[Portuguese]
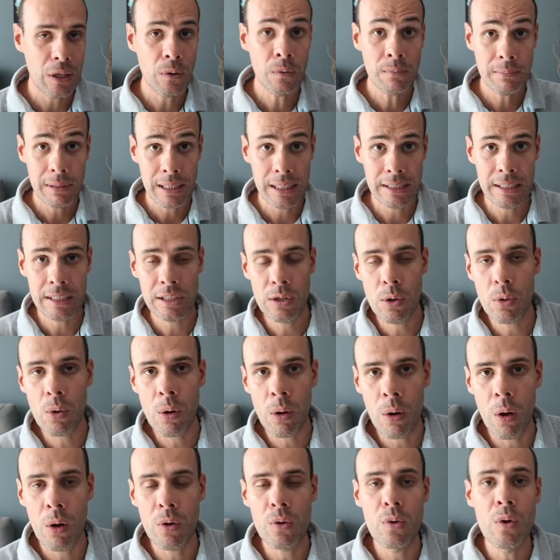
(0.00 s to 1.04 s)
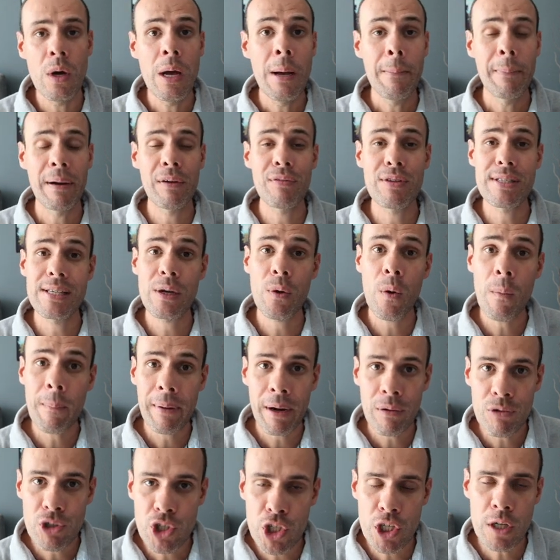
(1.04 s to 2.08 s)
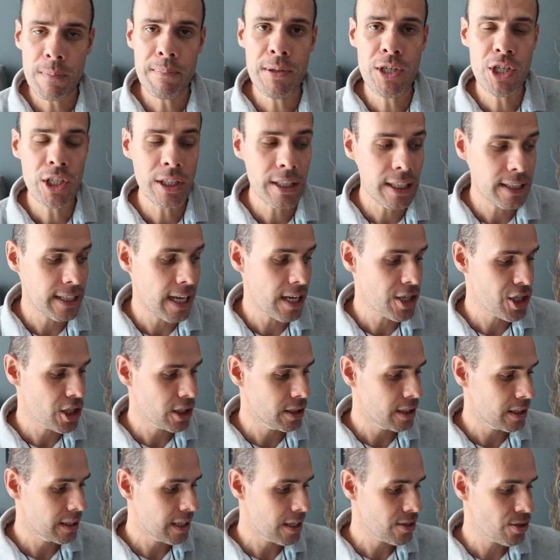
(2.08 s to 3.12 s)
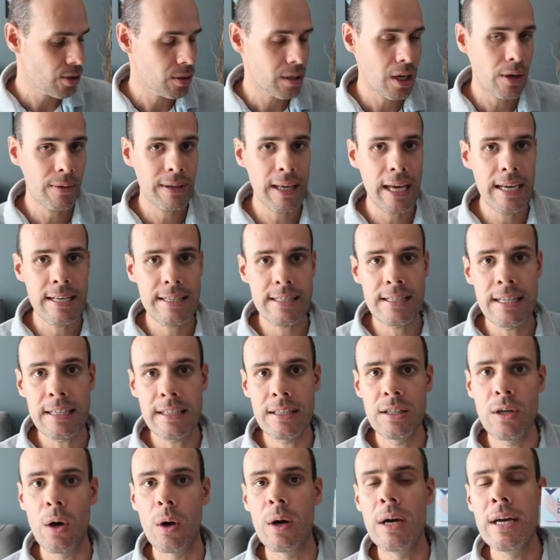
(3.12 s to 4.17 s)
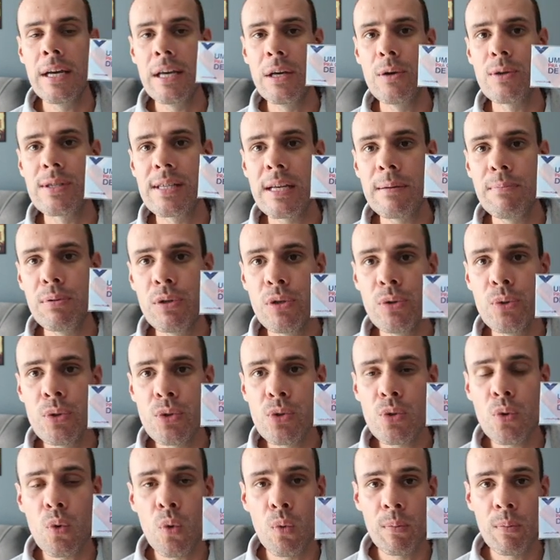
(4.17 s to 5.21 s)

tem um banner que eu coloco para você comprar um chip de internet internacional, que é esse daqui, ó. Eu sempre uso